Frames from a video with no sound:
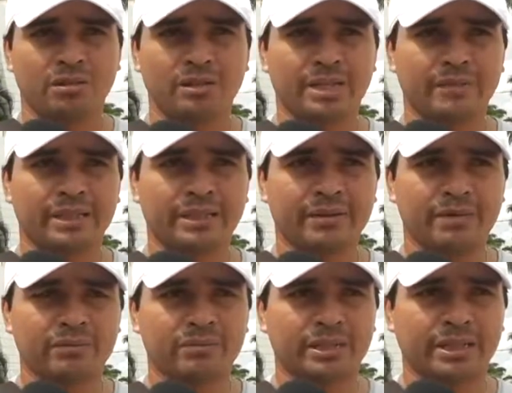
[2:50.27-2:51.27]
Lógicamente
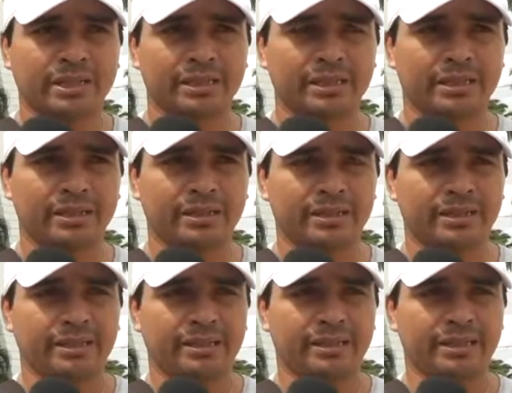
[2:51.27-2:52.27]
hablamos con la gente
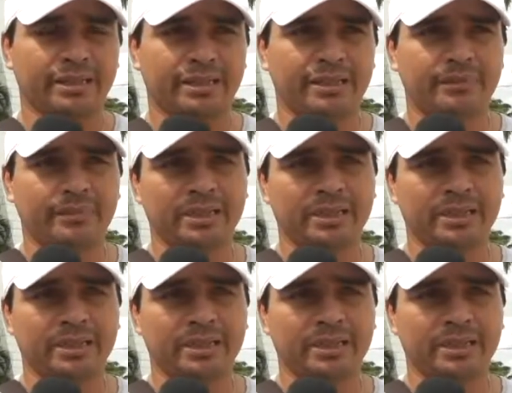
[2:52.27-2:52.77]
de